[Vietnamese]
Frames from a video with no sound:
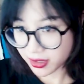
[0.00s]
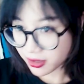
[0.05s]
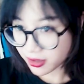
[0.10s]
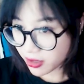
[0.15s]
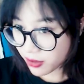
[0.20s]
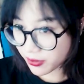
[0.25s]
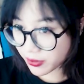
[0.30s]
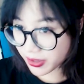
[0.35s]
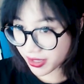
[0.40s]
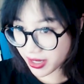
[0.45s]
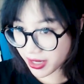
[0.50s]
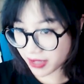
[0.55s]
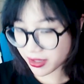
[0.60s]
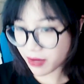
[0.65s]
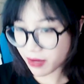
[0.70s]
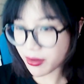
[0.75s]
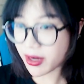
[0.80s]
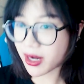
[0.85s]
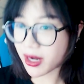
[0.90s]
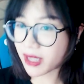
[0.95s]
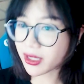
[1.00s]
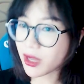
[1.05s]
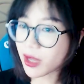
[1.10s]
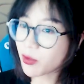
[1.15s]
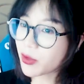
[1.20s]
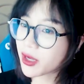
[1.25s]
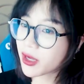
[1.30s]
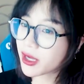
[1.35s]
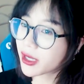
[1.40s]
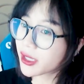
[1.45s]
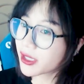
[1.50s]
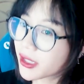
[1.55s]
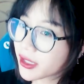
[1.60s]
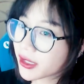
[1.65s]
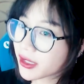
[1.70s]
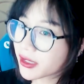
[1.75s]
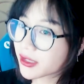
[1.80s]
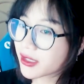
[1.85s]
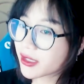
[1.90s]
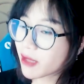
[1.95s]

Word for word: Không anh ạ, tóc này là tóc uh, tóc